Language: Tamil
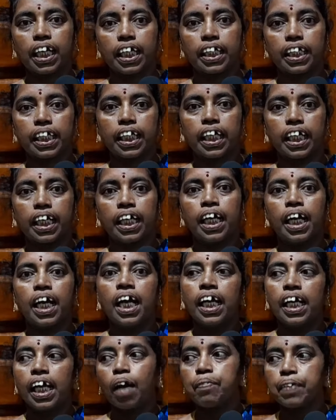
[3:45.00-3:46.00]
தான்
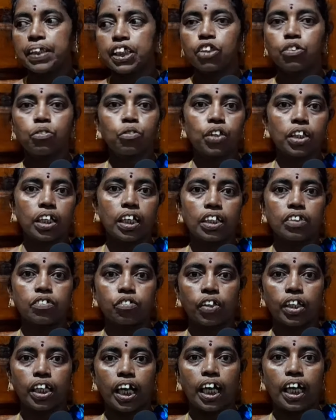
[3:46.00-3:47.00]
இருக்குது நான் ஃபஸ்ட்டு
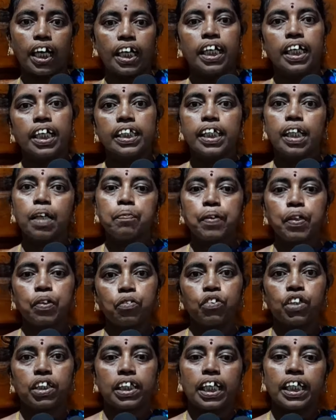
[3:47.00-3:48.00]
கொடுக்கலன்னு சொன்னேன் திருப்பி
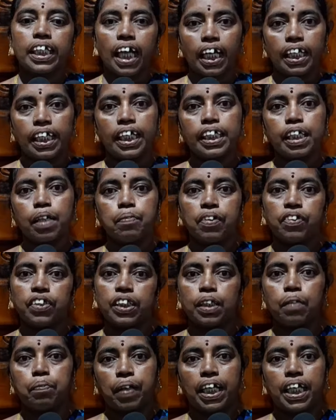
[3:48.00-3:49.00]
கொடுத்தேன் என் ஏடிஎம்மை
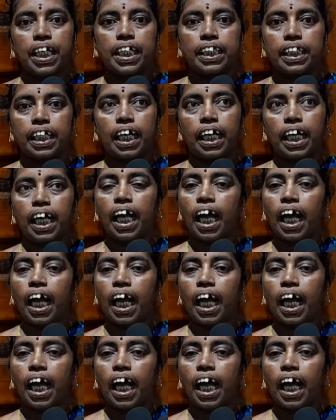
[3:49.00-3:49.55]
வச்சுக்கிட்டு பணம் எடுத்தாங்க